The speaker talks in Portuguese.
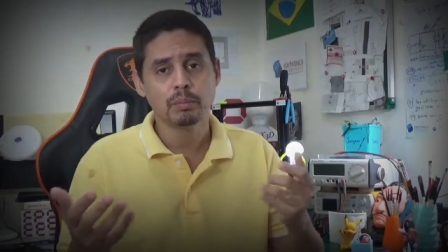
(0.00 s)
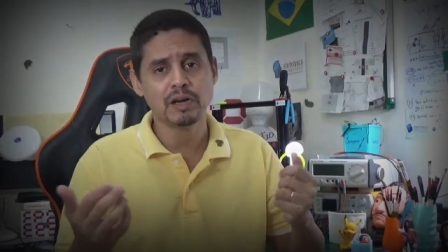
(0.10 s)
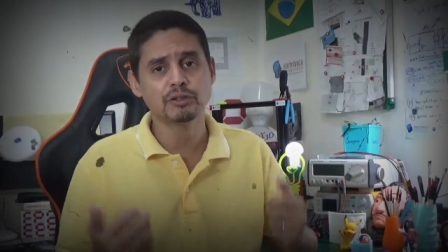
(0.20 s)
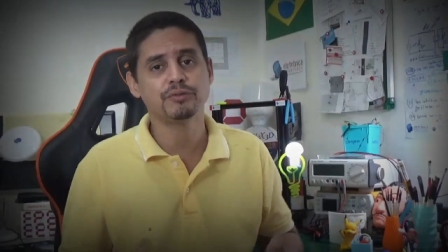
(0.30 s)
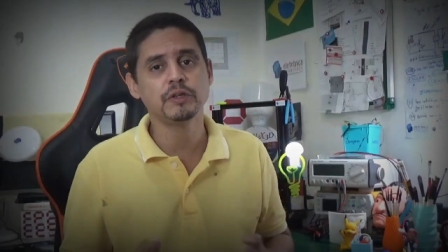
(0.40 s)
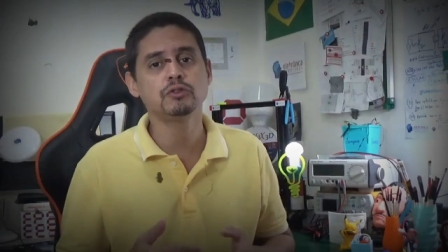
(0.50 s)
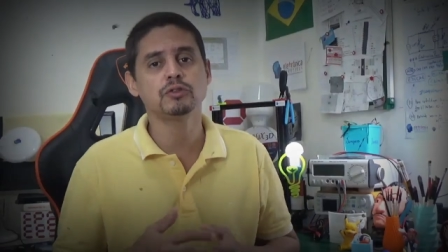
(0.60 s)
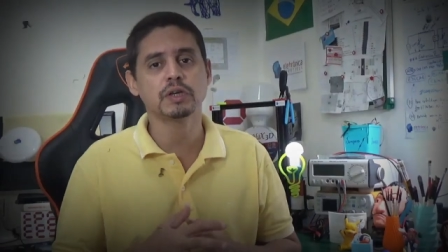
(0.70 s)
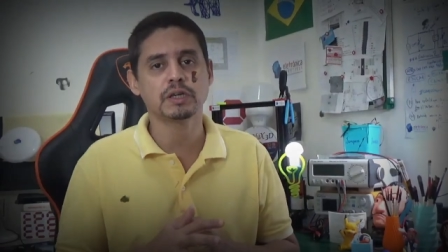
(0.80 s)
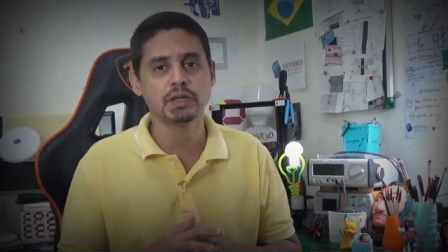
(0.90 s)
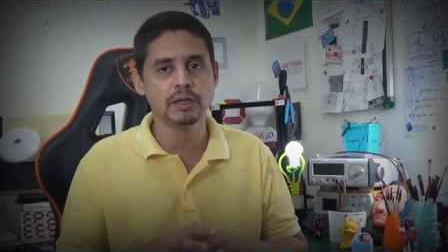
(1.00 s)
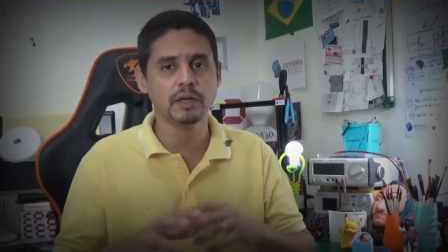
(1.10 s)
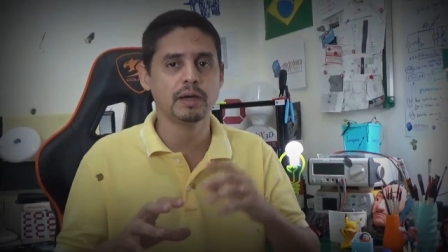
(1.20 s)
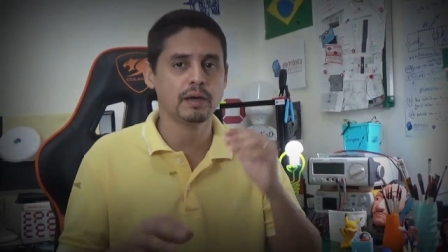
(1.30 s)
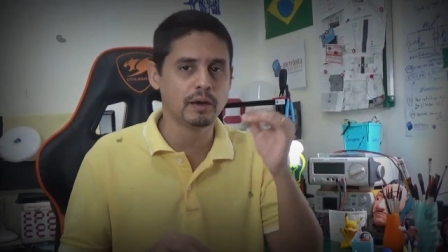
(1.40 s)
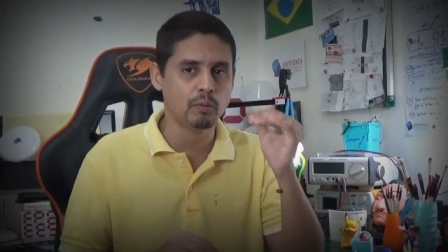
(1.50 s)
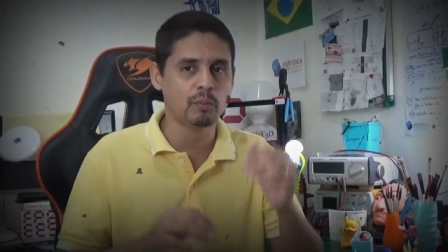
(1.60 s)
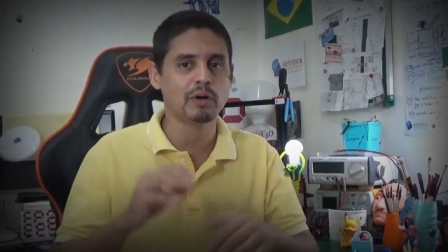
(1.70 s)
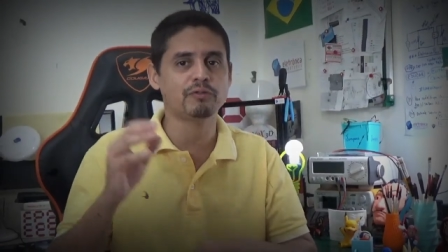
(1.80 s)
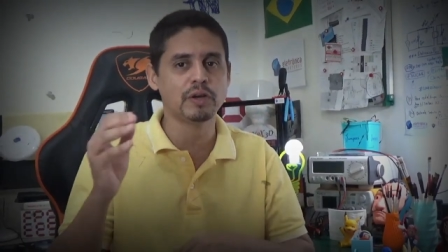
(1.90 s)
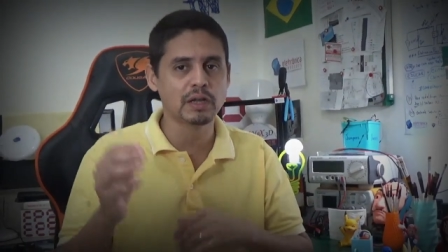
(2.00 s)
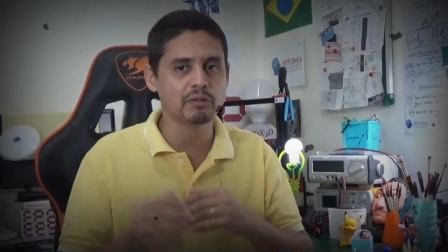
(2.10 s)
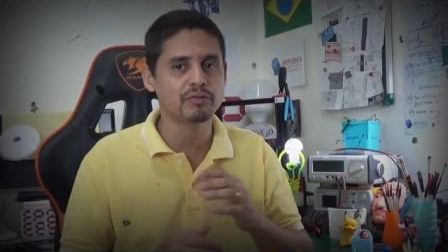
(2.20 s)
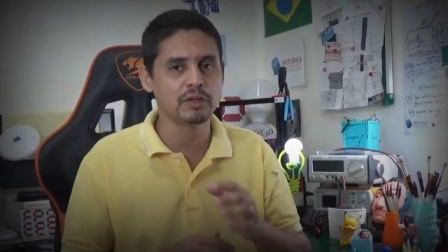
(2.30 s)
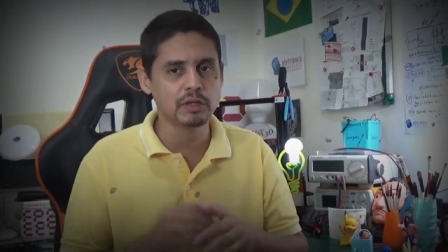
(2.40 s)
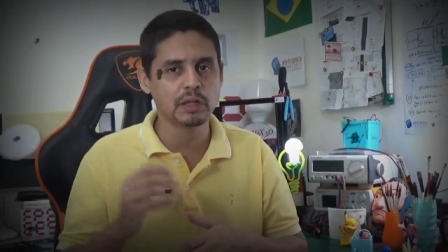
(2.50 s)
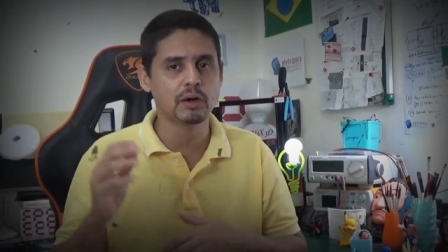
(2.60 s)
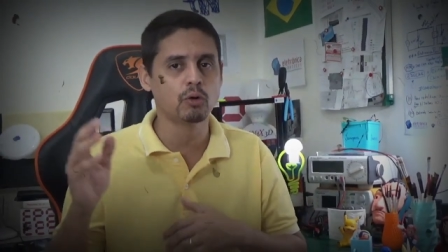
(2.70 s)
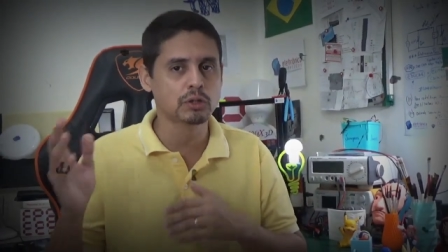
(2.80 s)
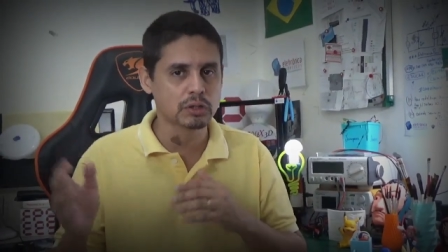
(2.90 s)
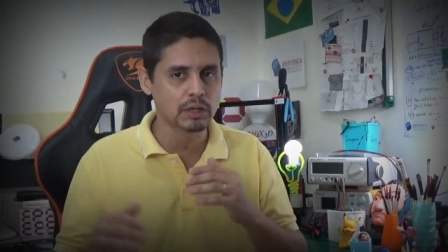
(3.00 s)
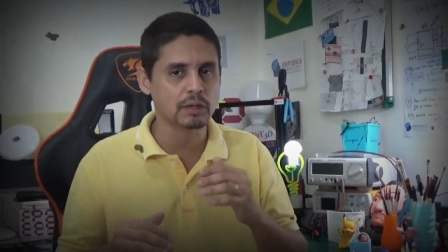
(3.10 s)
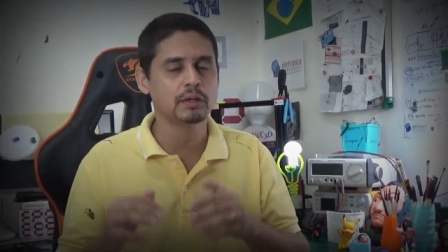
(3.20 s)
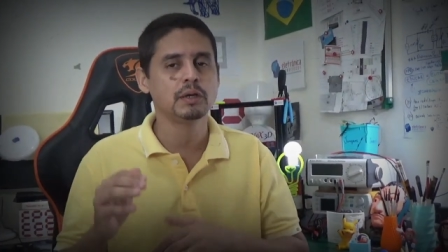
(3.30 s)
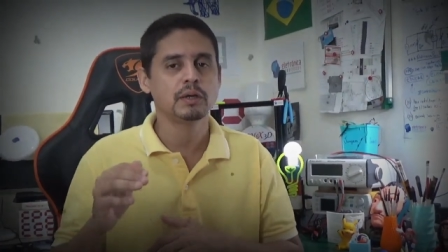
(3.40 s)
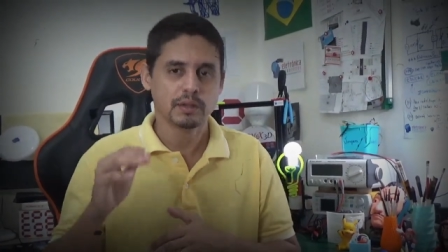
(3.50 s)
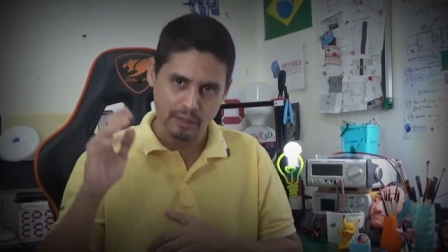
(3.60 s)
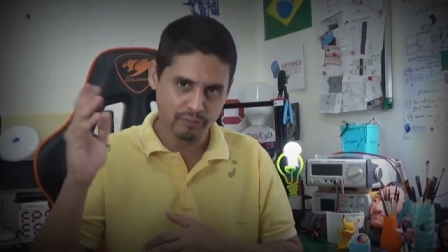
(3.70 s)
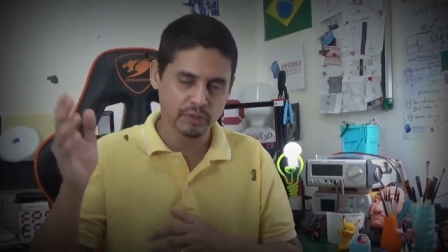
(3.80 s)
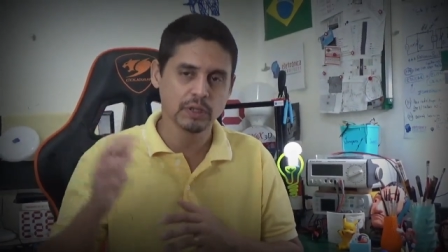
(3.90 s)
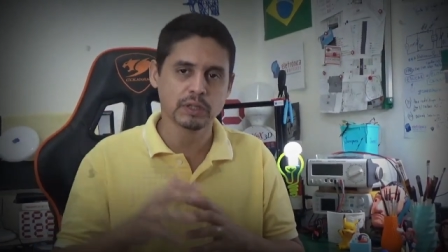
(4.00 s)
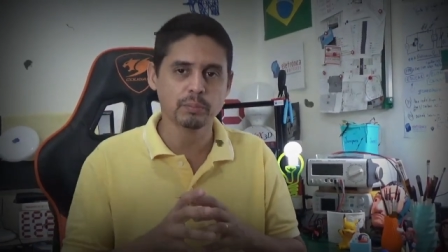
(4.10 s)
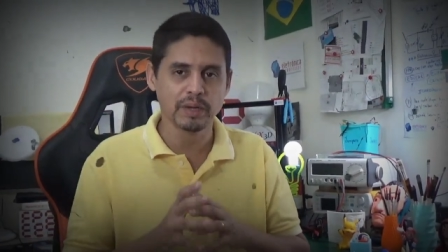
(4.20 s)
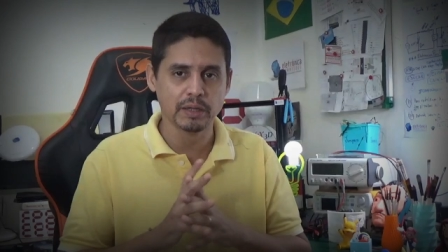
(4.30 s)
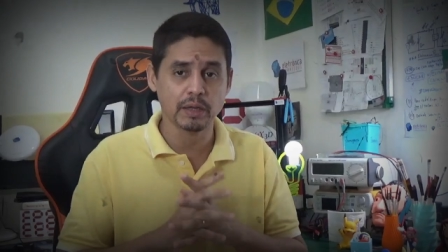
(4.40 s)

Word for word: Mas vídeos aqui é uma vez na vida, outra na vida também,